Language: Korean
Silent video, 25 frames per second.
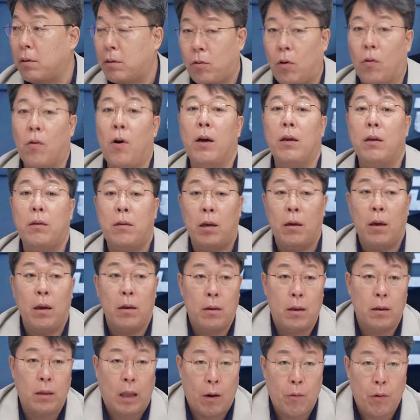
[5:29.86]
정확히 책에
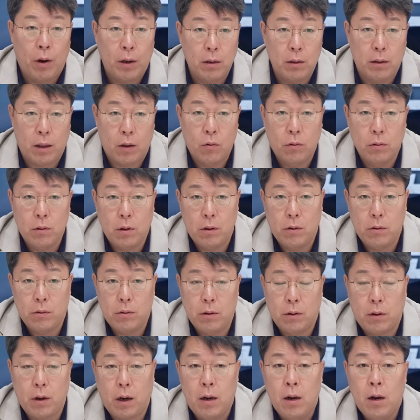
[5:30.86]
이렇게 나와 있는
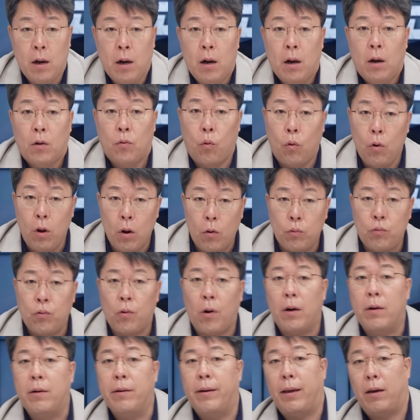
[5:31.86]
내용들이거든요. 그러니까 논리
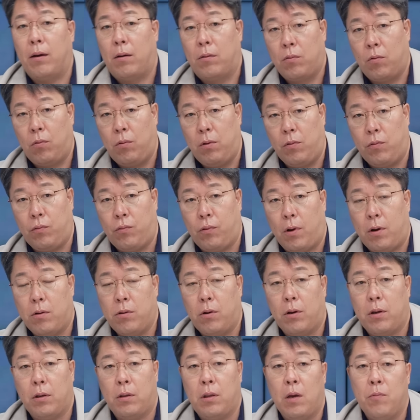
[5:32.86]
구조가 그래요. 논리 구조가
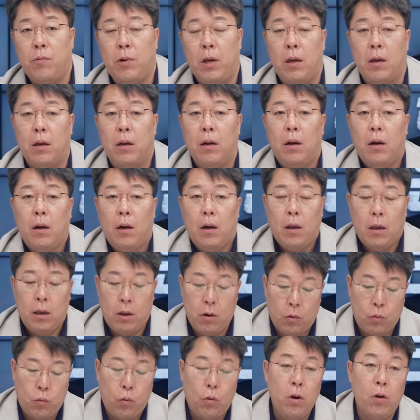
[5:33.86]
그렇기 때문에 예.
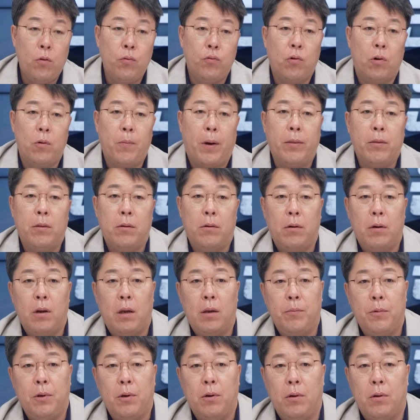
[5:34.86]
이런 논리 구조를
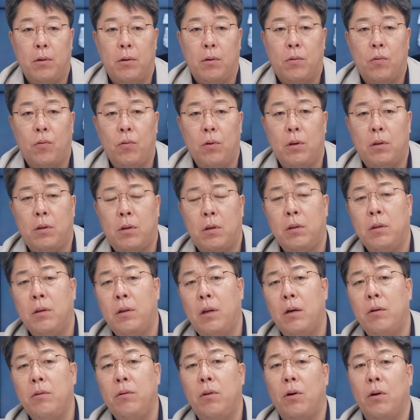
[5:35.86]
만들어내면 소위
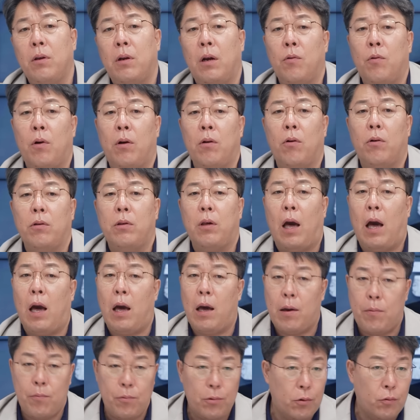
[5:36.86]
친일의 흔적이라고 하는 것이
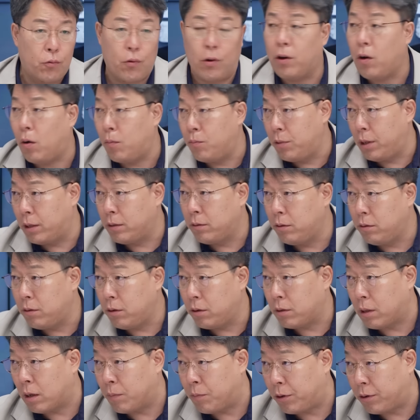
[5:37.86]
아무런 죄가 없는
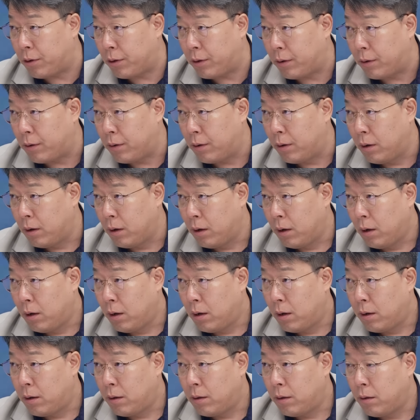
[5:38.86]
흔적이 돼버려요.
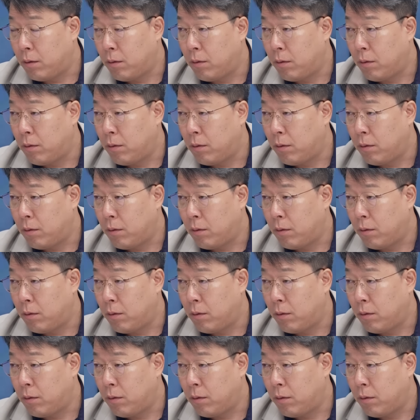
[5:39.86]
아니 김구